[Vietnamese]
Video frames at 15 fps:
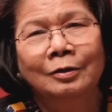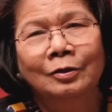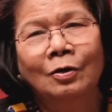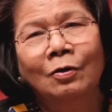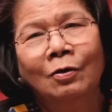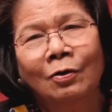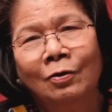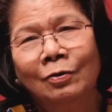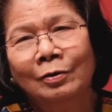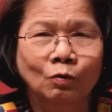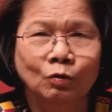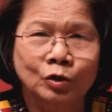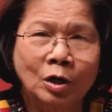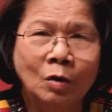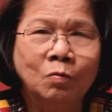cho
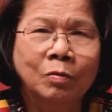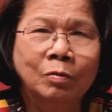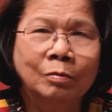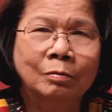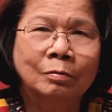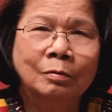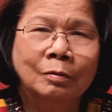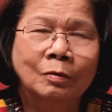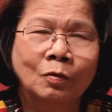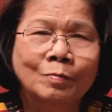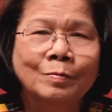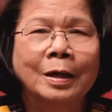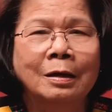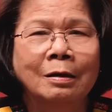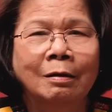cuộc sống của
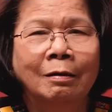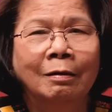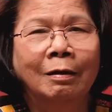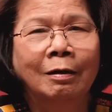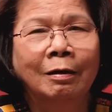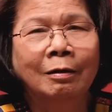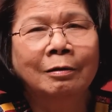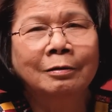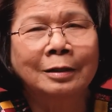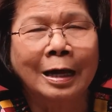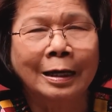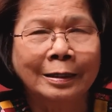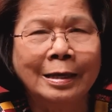mình ở tại